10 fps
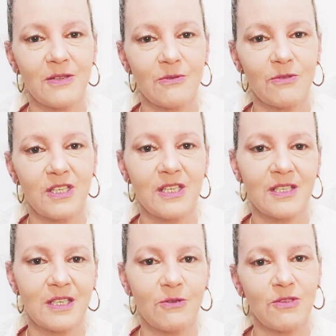Um dia
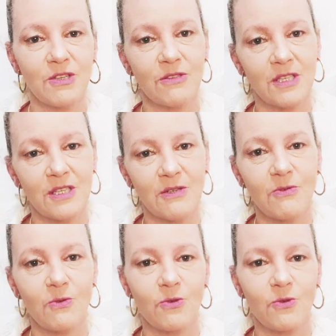sim, um dia não, ou